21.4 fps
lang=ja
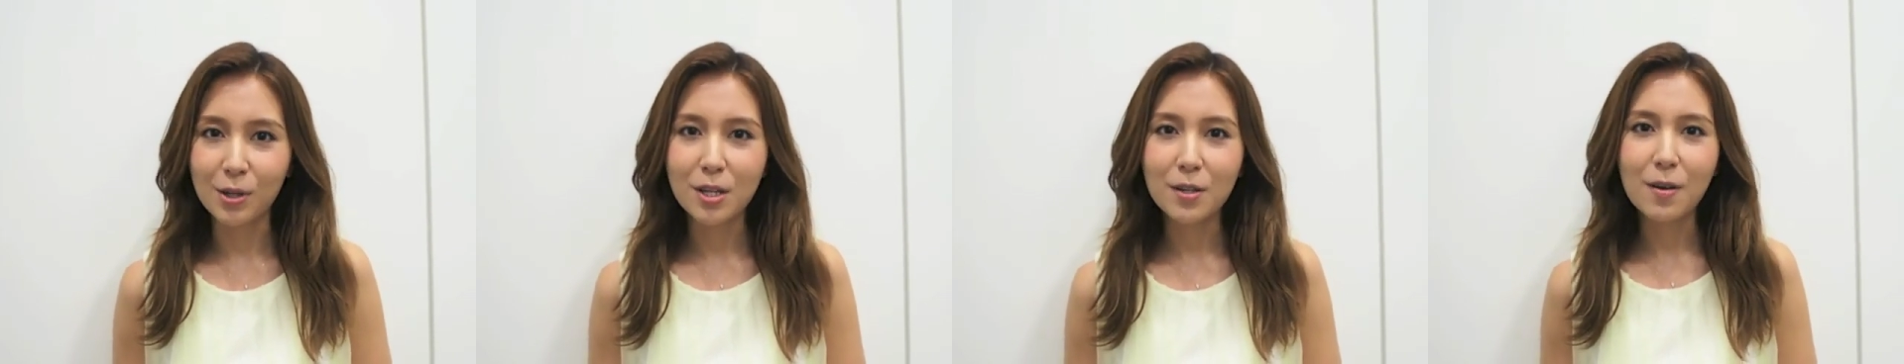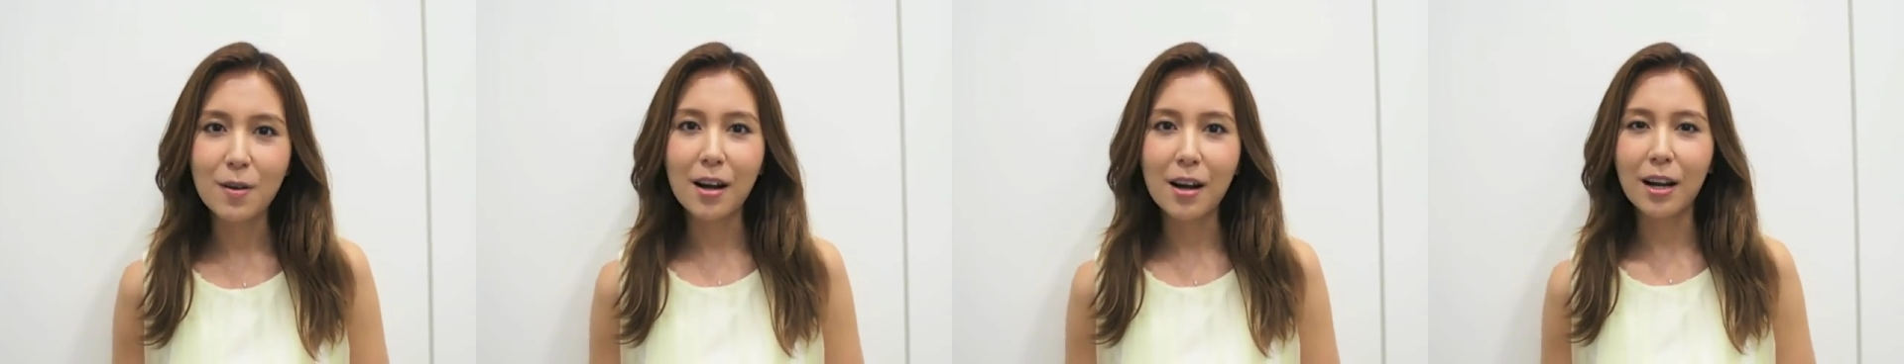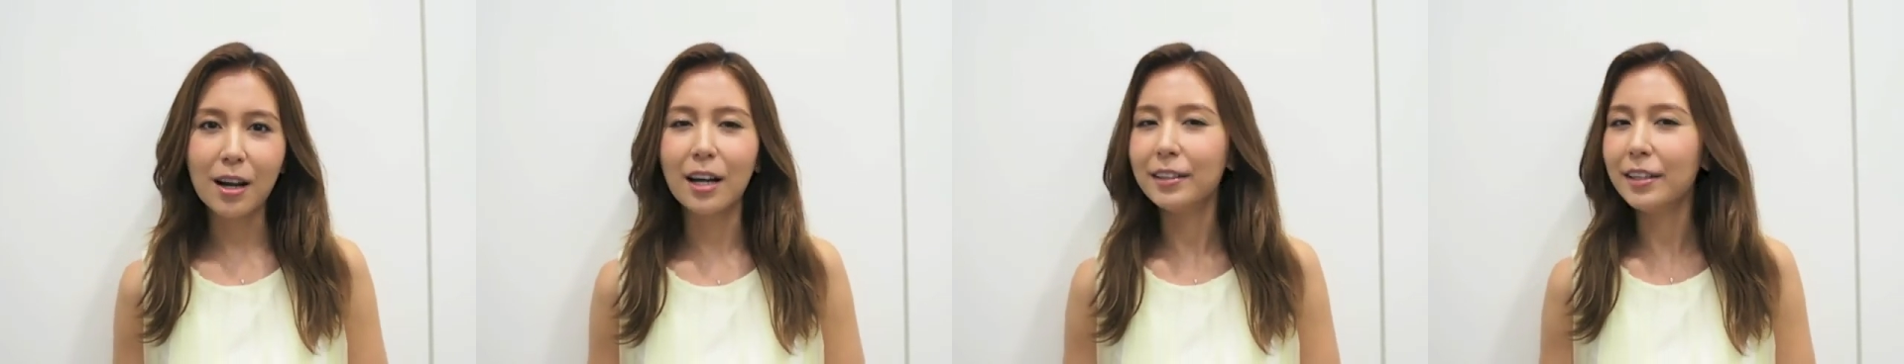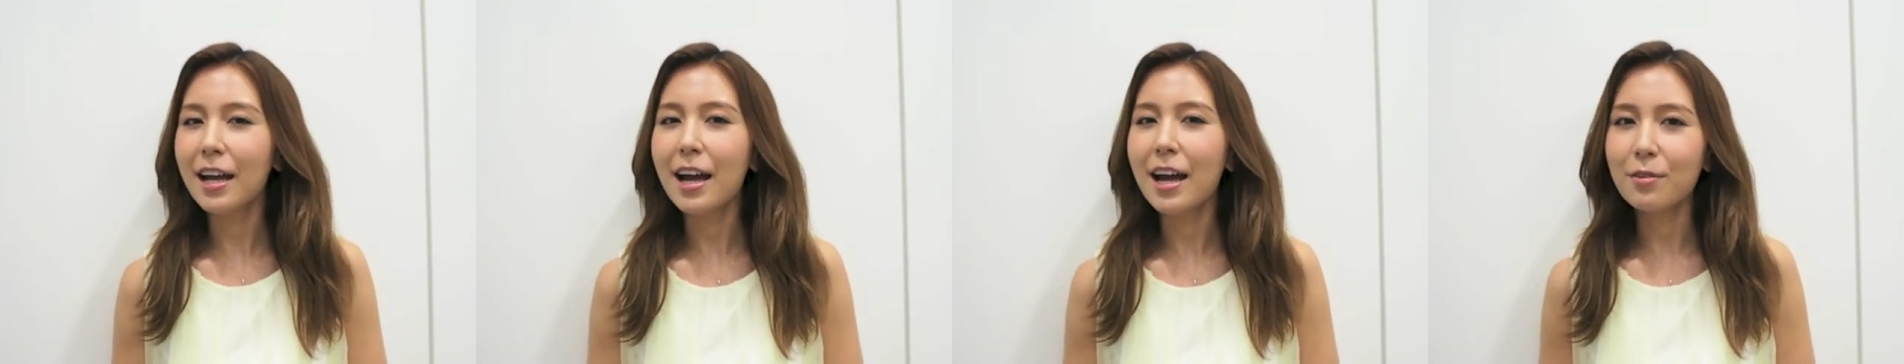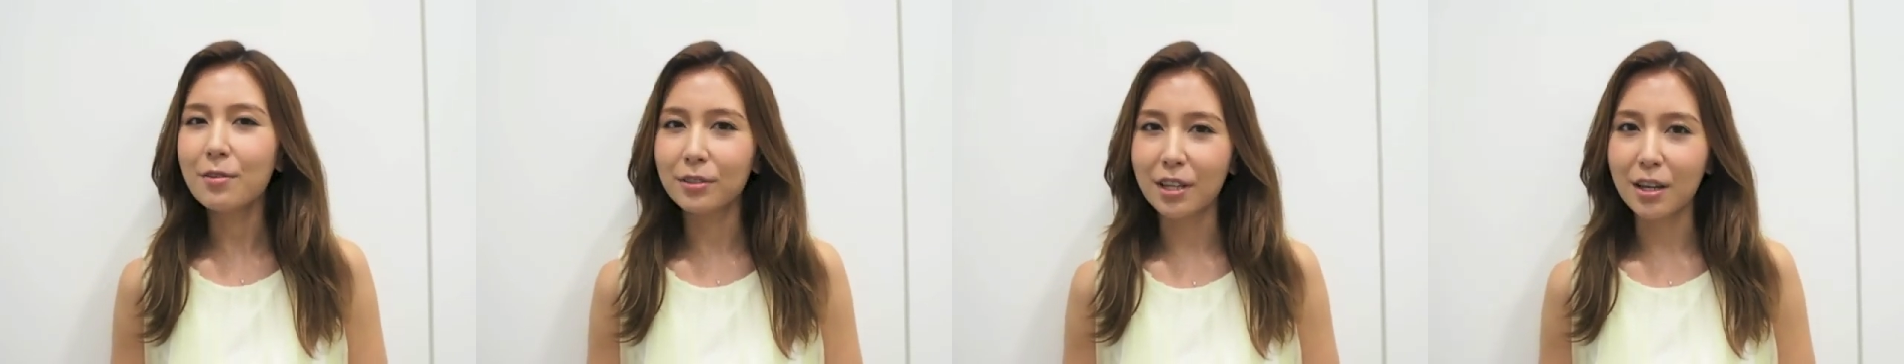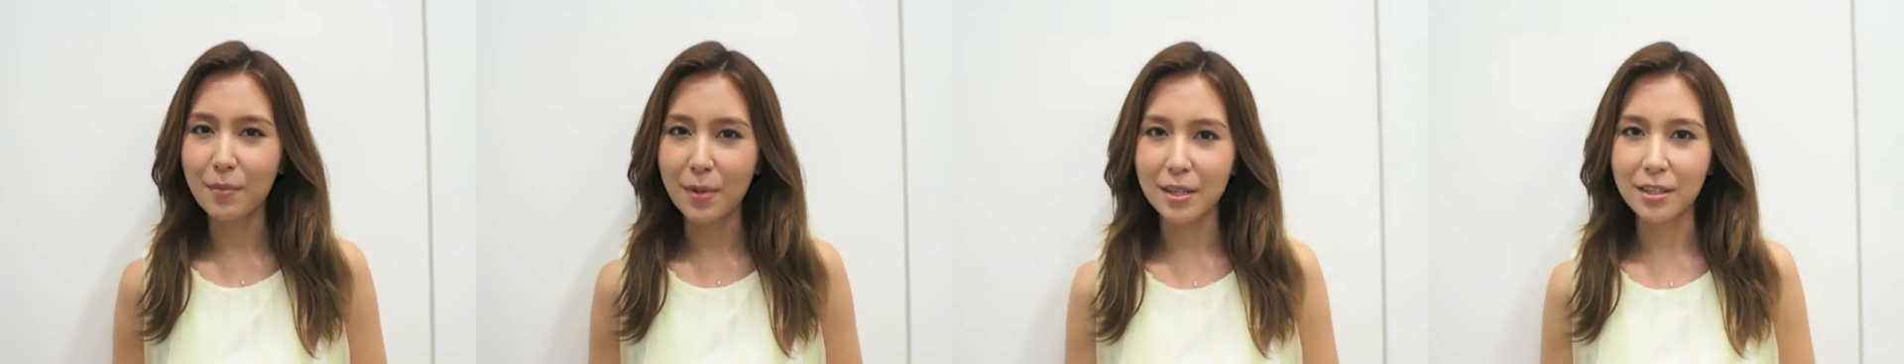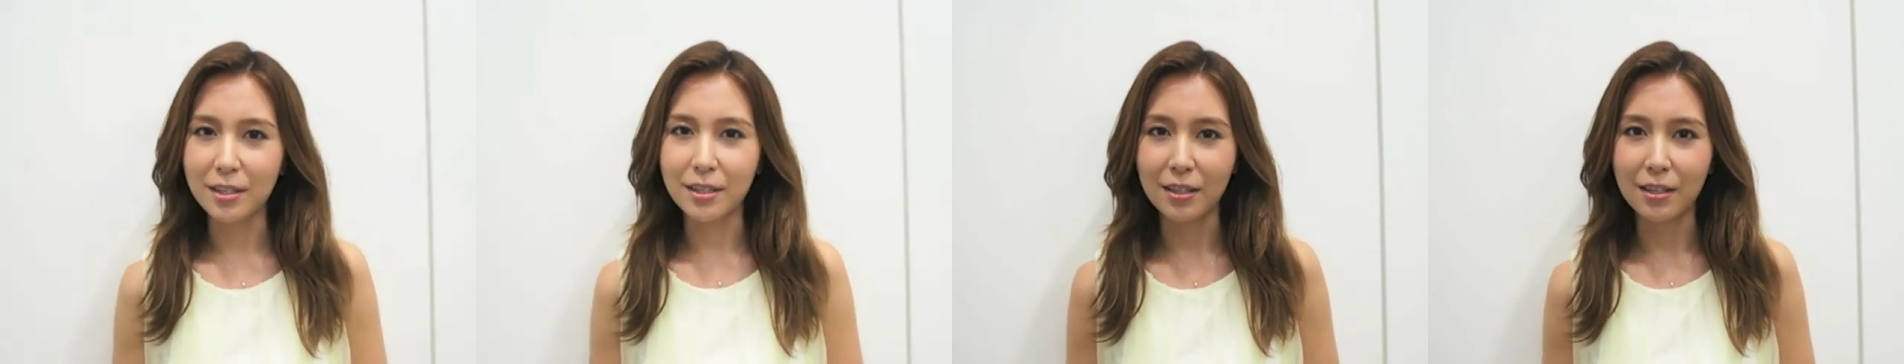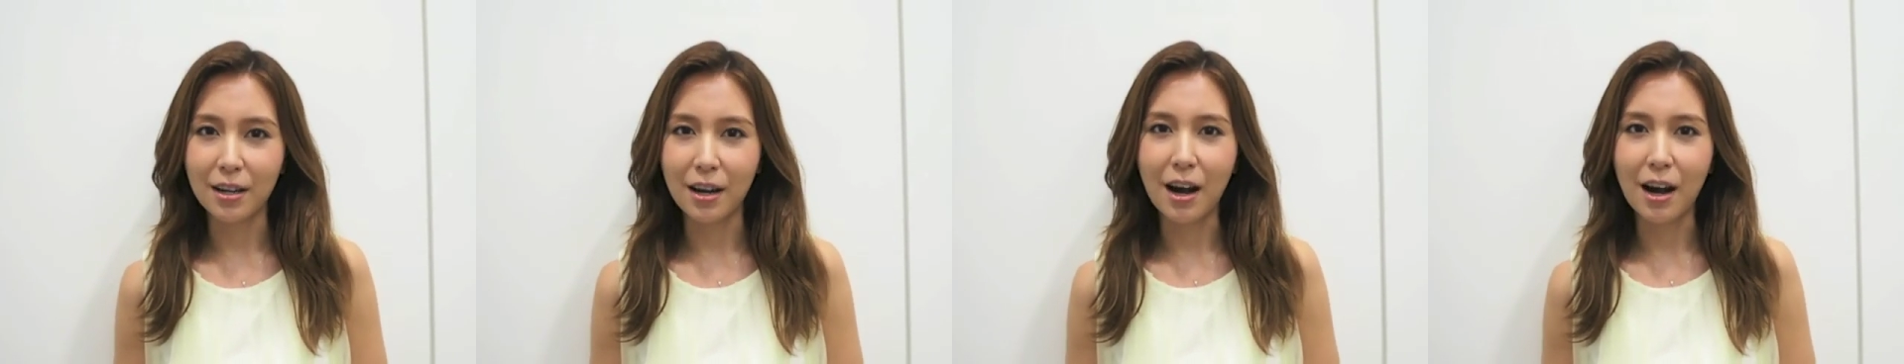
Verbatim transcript: れは叶えるために